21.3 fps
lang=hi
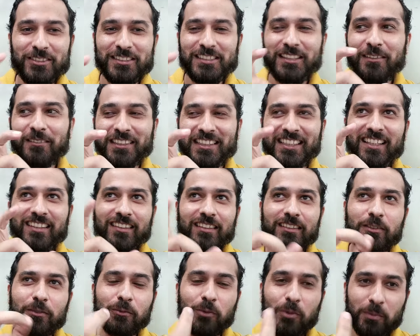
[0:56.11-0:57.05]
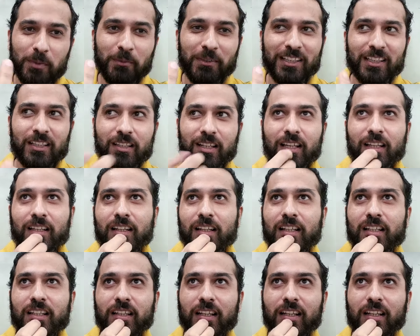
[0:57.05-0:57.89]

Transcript: नुस्खा बताया था तो वो भी मैंने ट्राई कर